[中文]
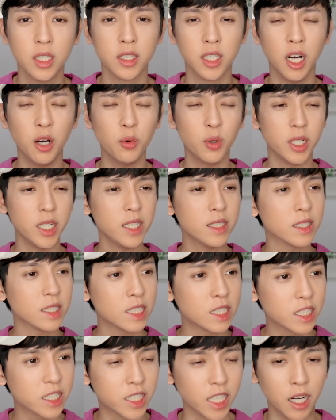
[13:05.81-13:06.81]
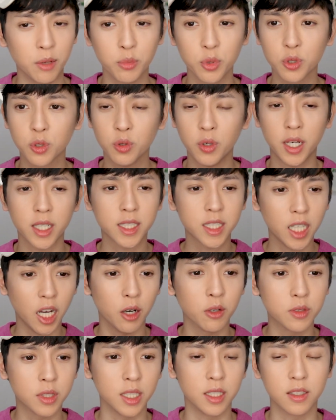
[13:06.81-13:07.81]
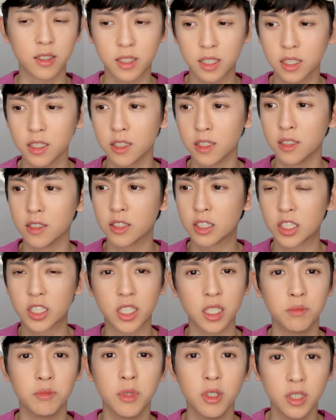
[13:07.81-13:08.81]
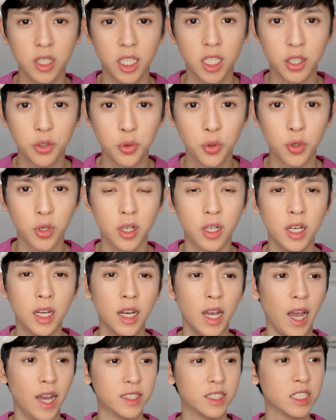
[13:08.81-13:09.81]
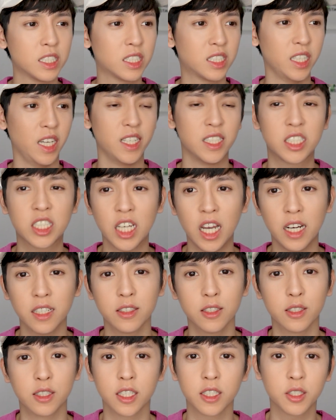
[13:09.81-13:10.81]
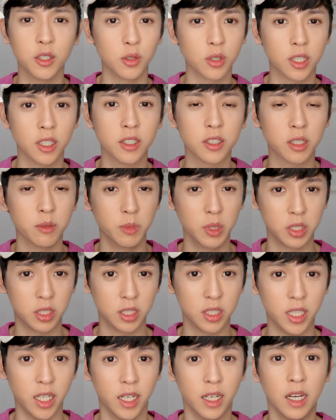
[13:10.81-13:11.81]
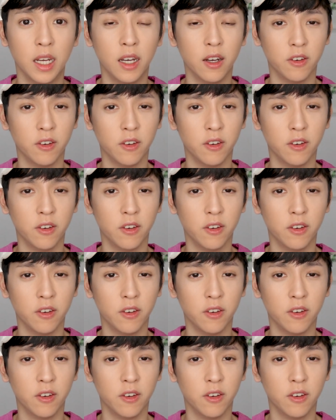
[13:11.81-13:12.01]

然后我一直想不出来到底是什么音乐，还是谁唱的这首歌什么之类。